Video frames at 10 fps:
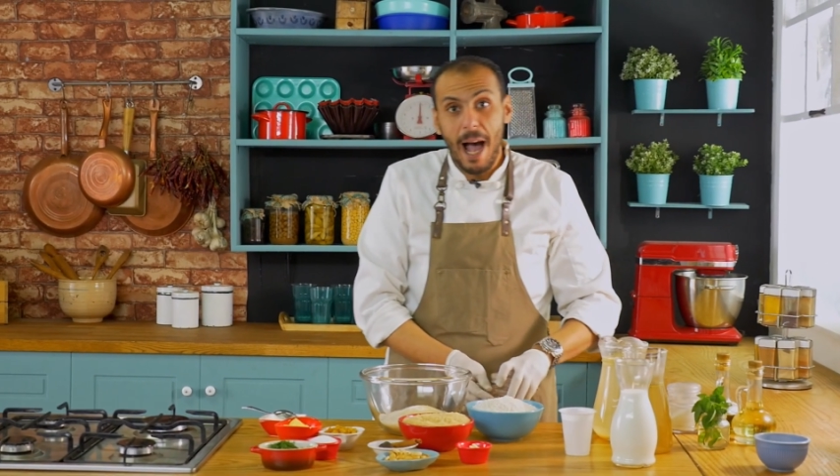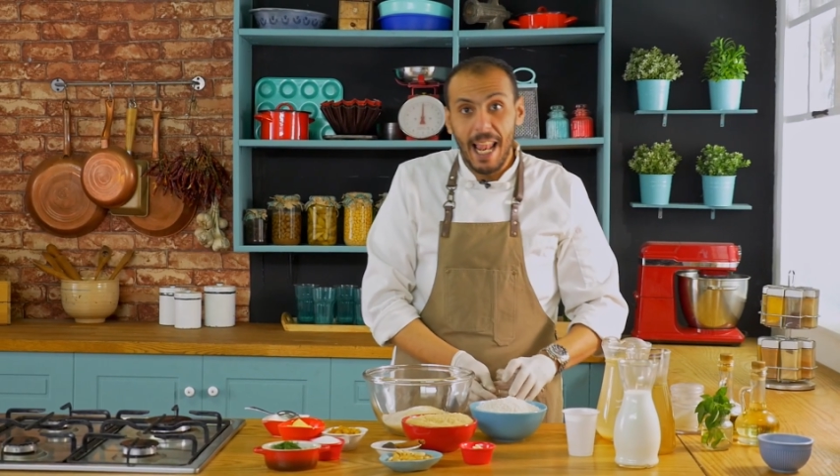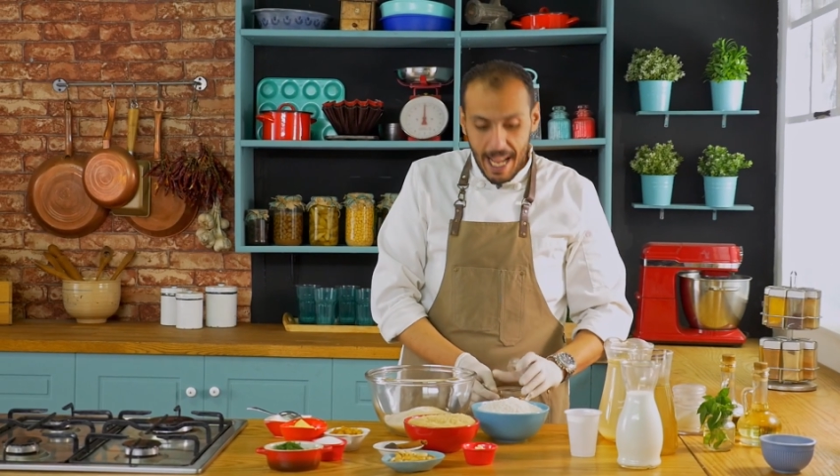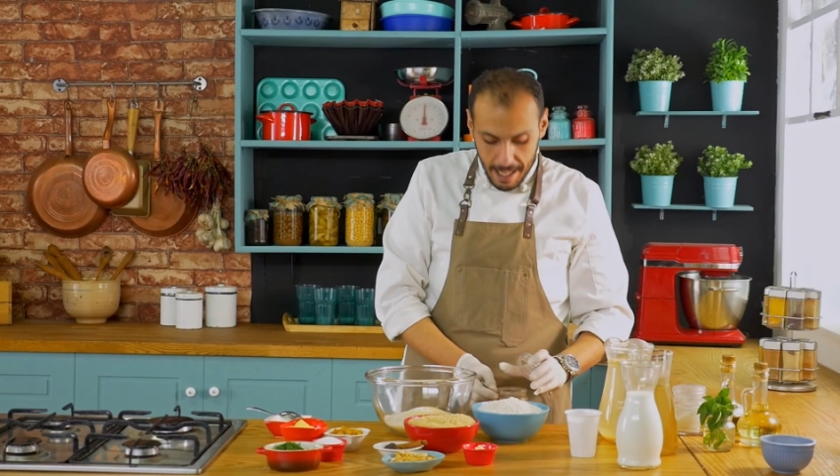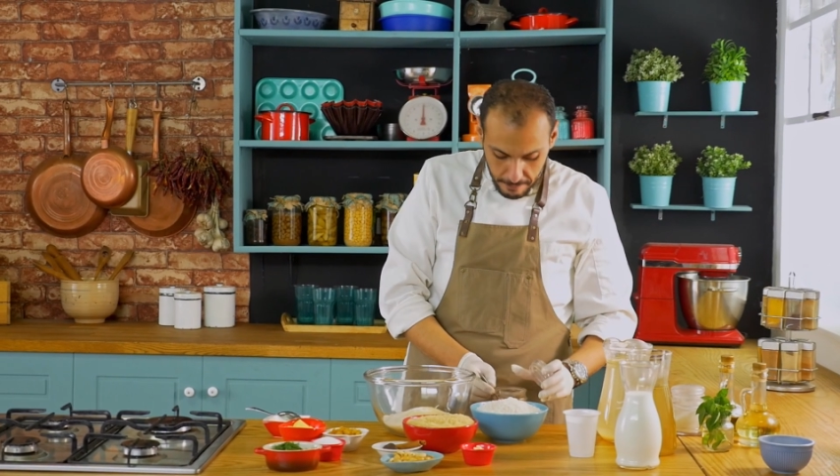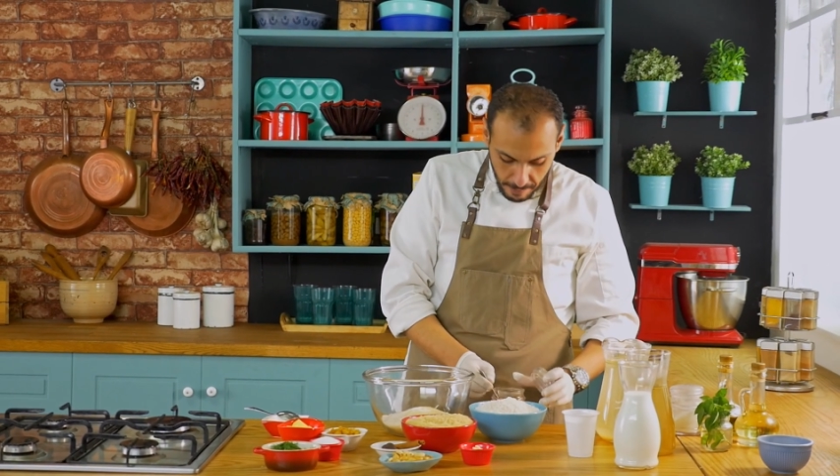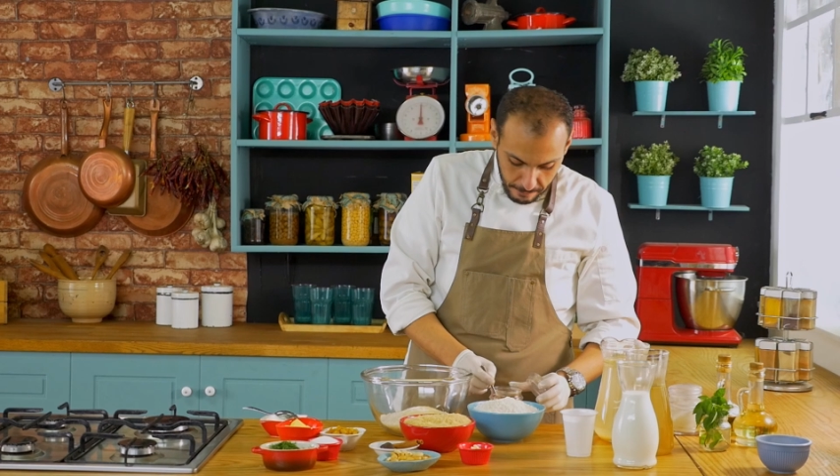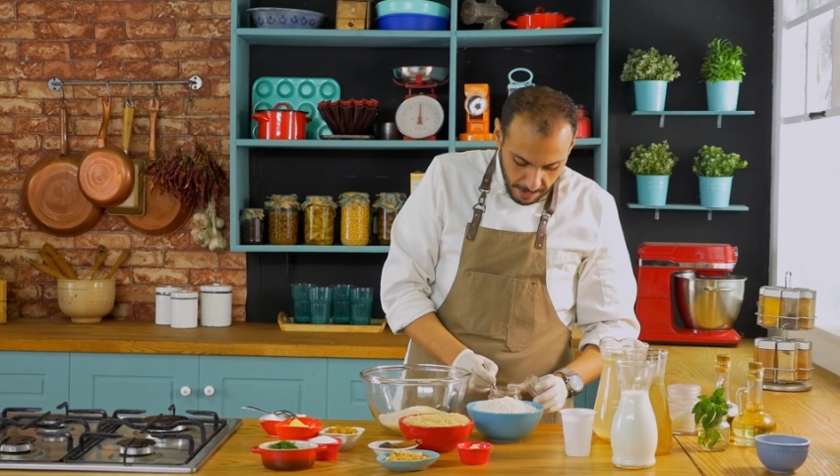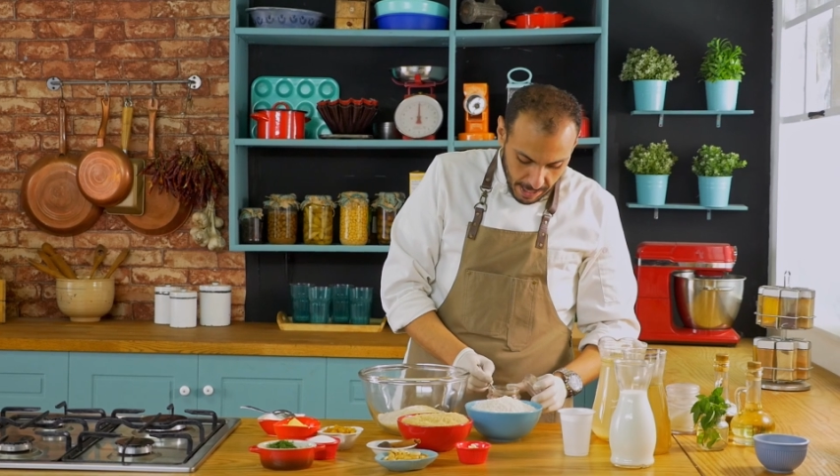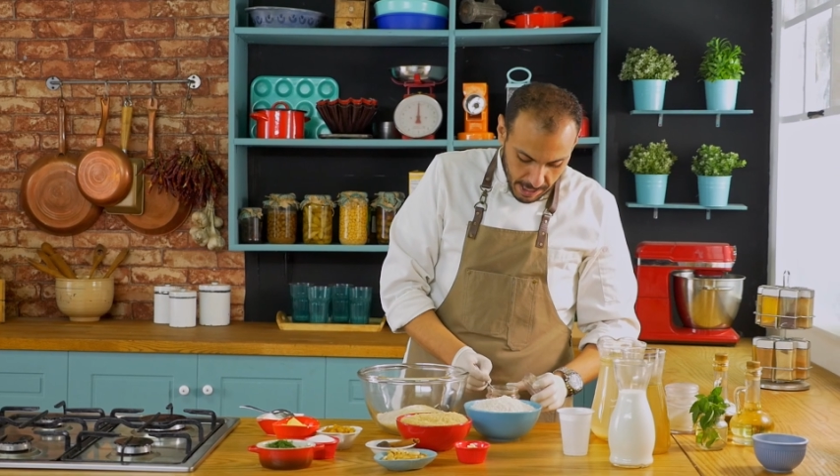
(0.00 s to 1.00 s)
معلقه
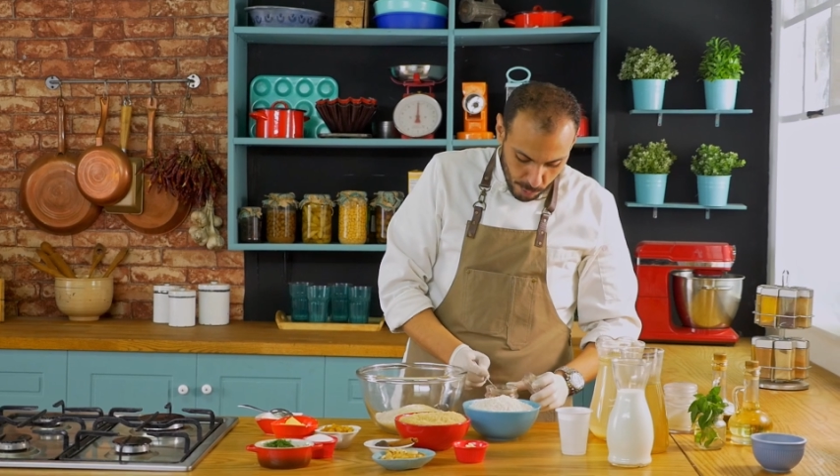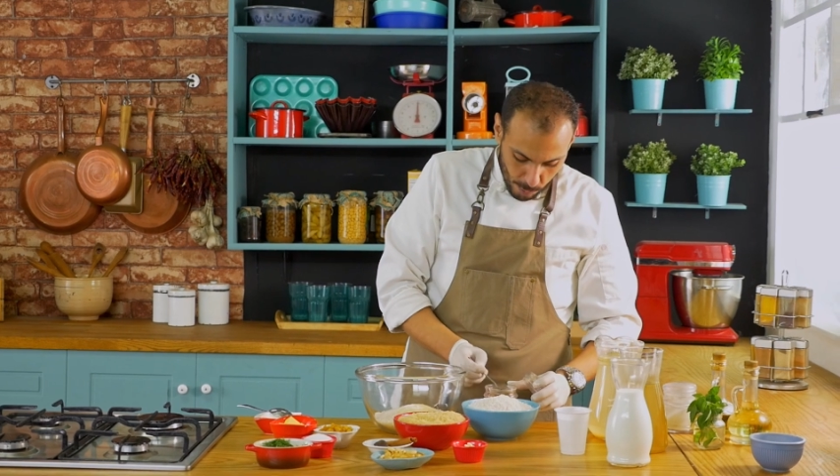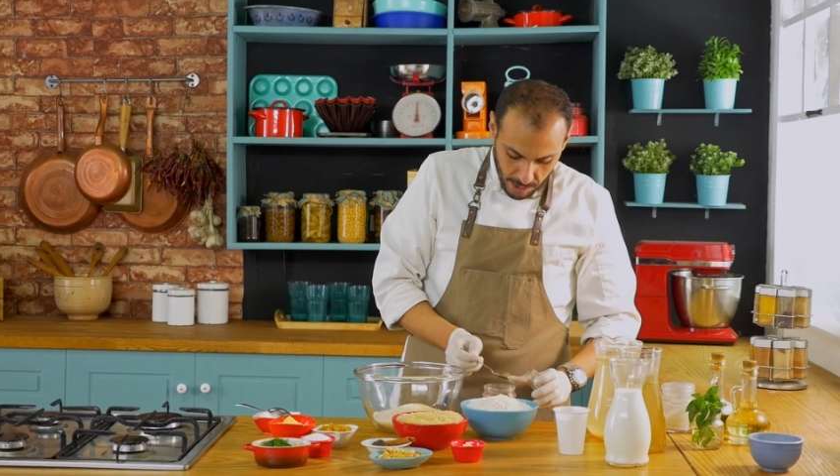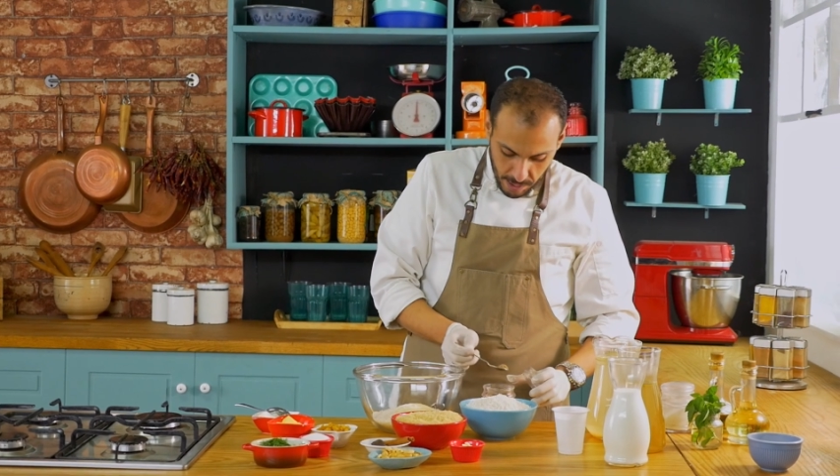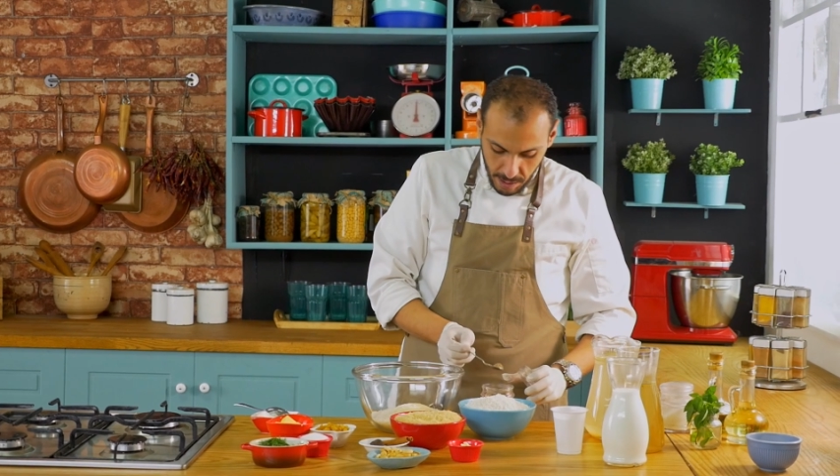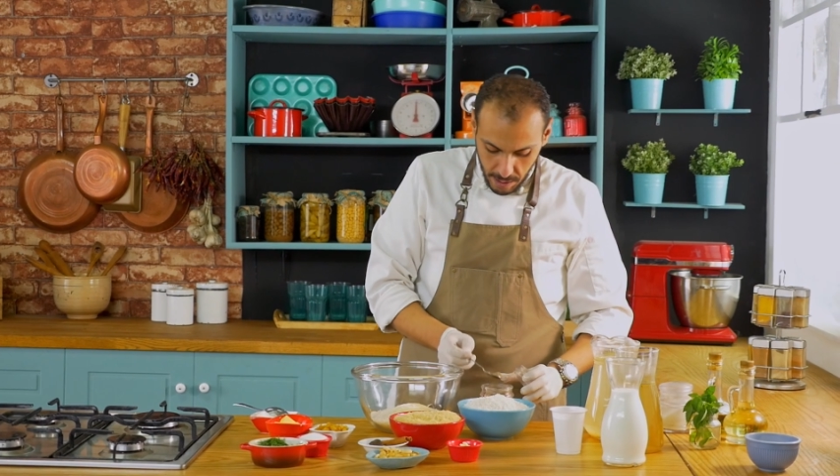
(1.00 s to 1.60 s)
فلفل اسود